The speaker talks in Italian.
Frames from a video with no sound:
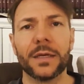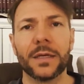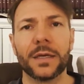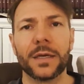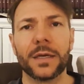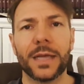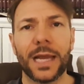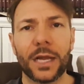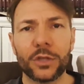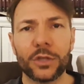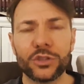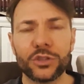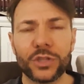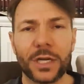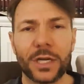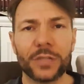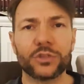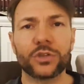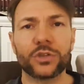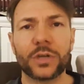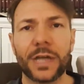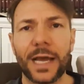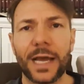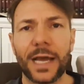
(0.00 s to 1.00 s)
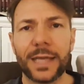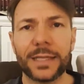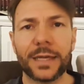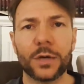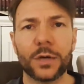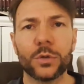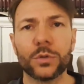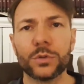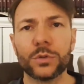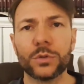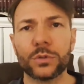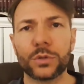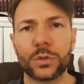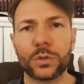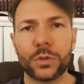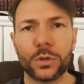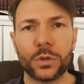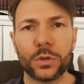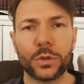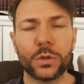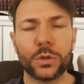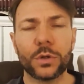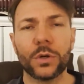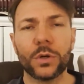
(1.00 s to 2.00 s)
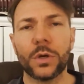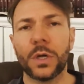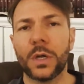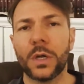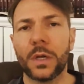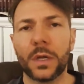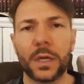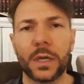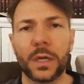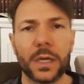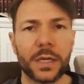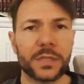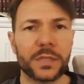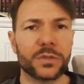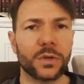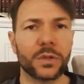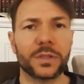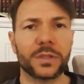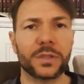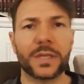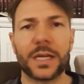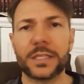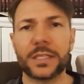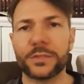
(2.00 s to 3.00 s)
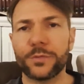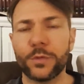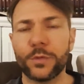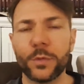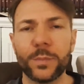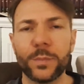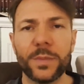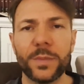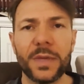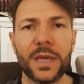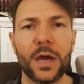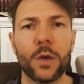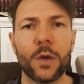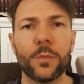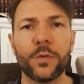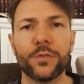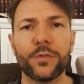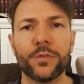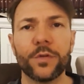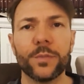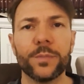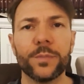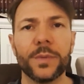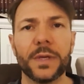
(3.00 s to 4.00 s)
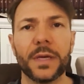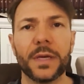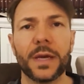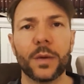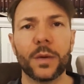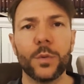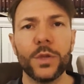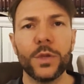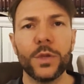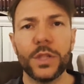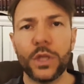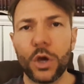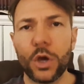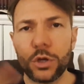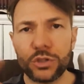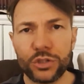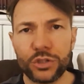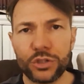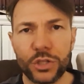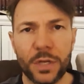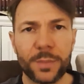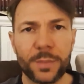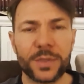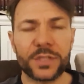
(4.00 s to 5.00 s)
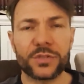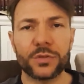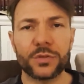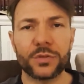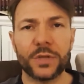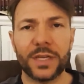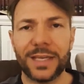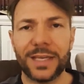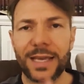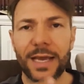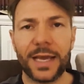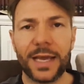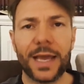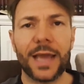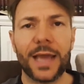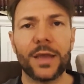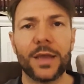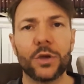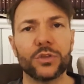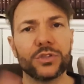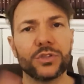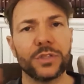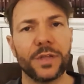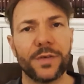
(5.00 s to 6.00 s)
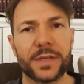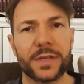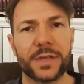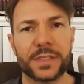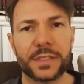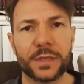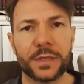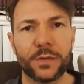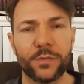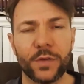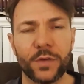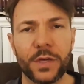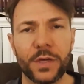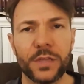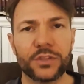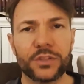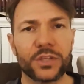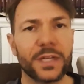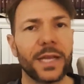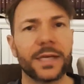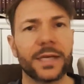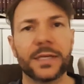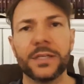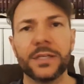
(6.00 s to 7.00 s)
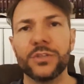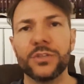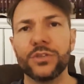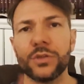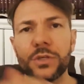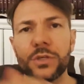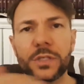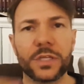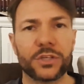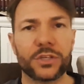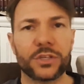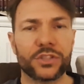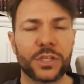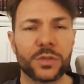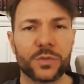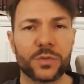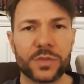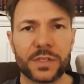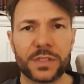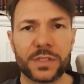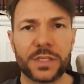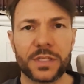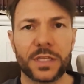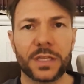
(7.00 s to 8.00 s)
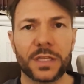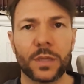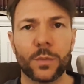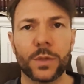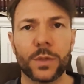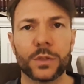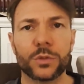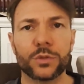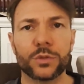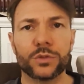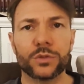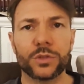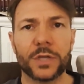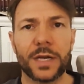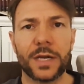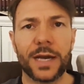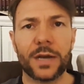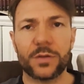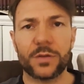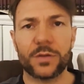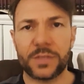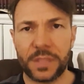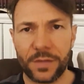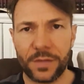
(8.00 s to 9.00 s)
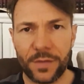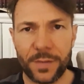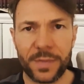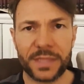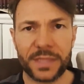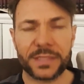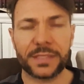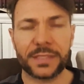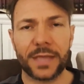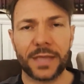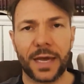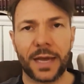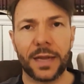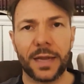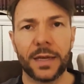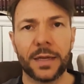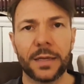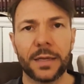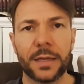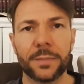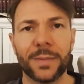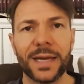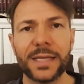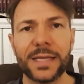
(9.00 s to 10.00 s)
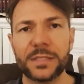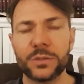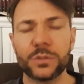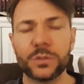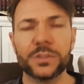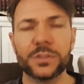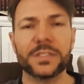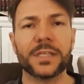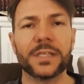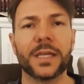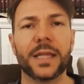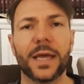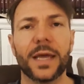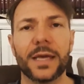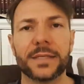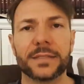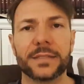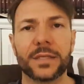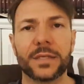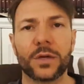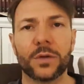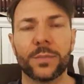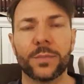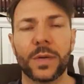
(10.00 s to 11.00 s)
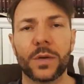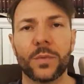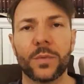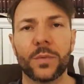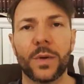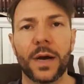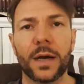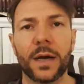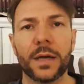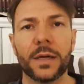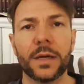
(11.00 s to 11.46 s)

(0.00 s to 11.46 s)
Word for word: Che la, oggi è la giornata contro, che ne so, transfobia, omofobia. Quindi oggi le persone, chi è gay oggi deve essere felice, gli altri giorni, 364 giorni all'anno, si deve ammazzare. Ma che stronzata è sta roba qua?